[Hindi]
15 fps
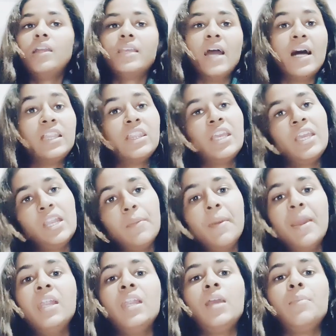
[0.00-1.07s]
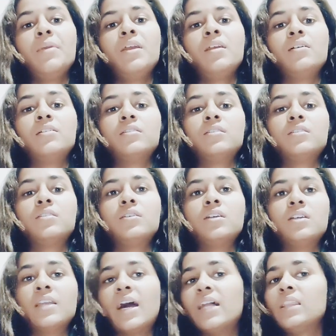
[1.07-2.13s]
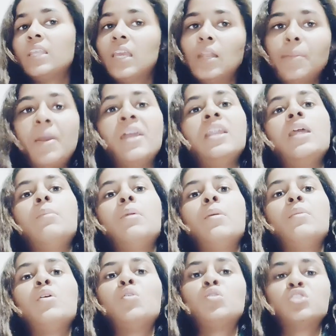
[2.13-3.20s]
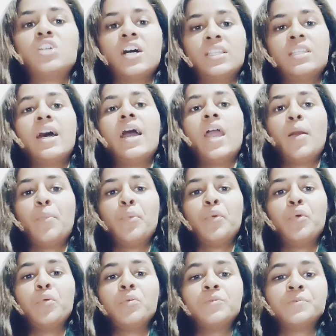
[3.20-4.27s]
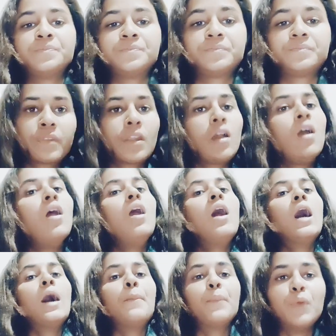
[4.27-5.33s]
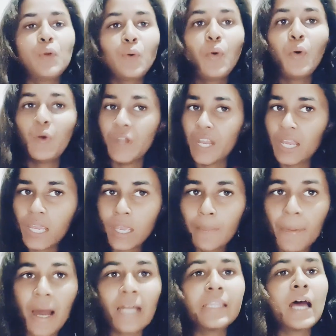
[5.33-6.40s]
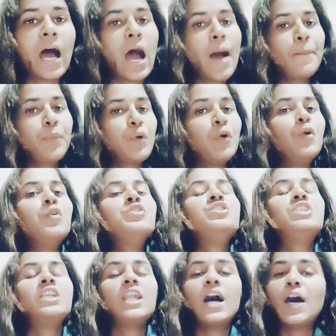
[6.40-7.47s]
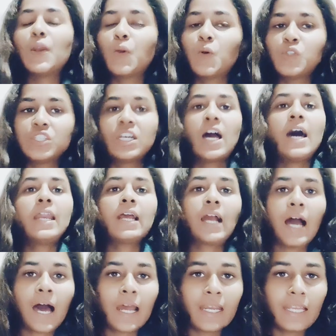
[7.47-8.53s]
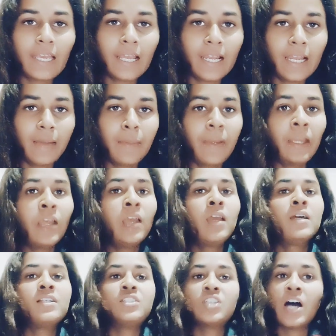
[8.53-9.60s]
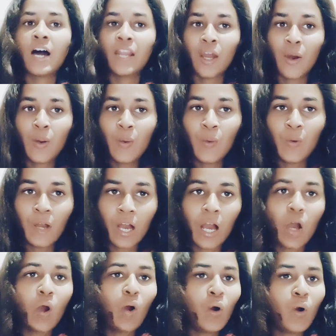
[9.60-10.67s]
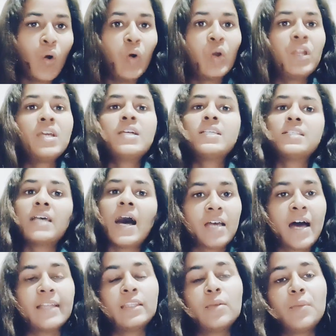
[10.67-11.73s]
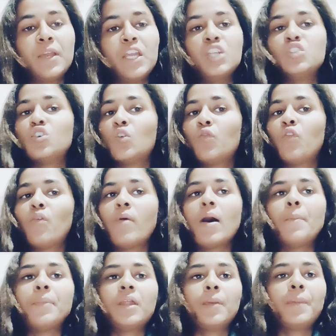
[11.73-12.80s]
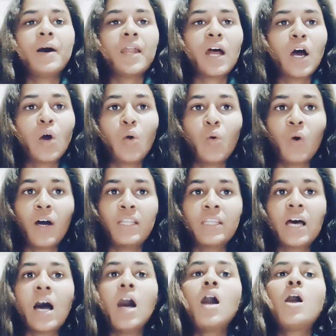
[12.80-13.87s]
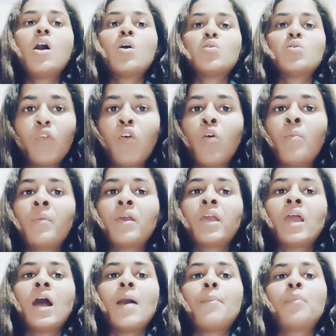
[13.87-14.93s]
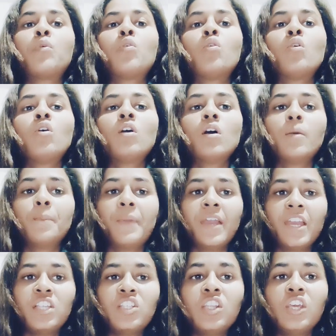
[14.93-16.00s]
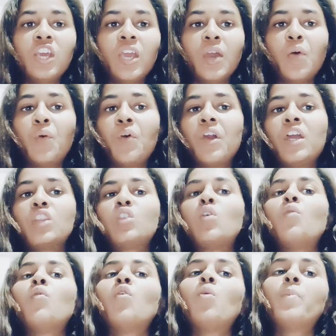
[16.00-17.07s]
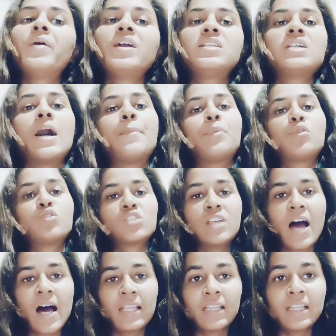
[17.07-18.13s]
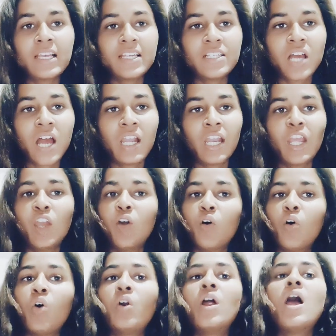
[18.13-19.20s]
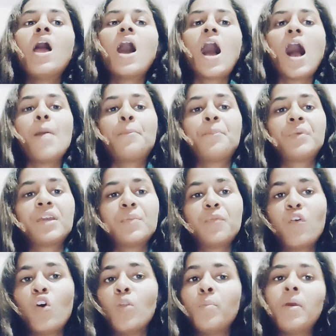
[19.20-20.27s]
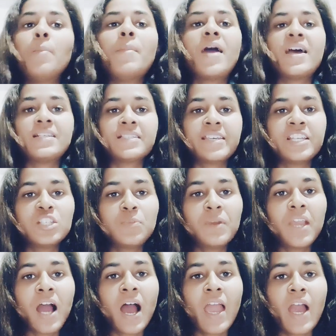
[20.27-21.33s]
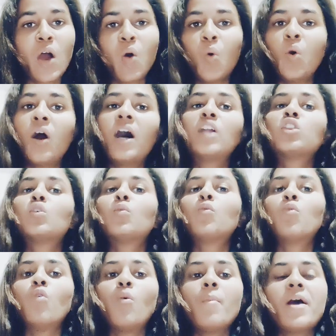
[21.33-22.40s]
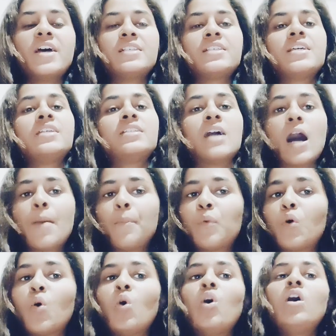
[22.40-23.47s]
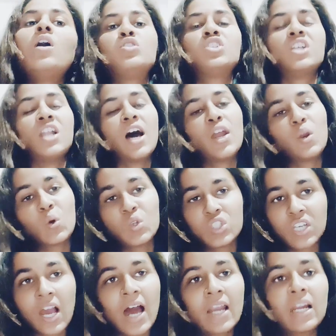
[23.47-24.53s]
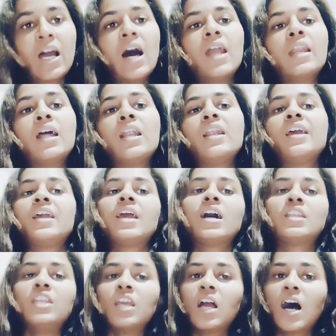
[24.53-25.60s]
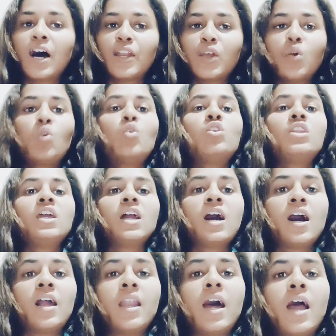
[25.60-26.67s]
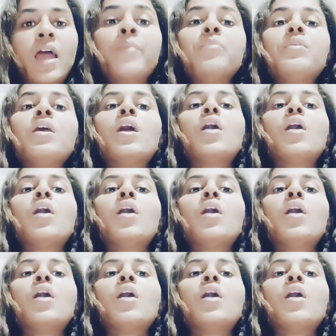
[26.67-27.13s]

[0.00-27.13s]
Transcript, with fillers: या तीन महीने भी या तीन महीने में भी हो जाता है अप्रूव अप्रूव होने के बाद आपको जिला रोजगार कार्यालय में जाना होगा और साथ में ही जो फॉर्म आपने भरा हुआ था फॉर्म के आपको पेज दिए होंगे तो वो पेज आपको साथ ले जाने और आपके फोन में मैसेज भी आया होगा तो वो मैसेज आपको जिला रोजगार कार्यालय के अधिकारियों को दिखाना है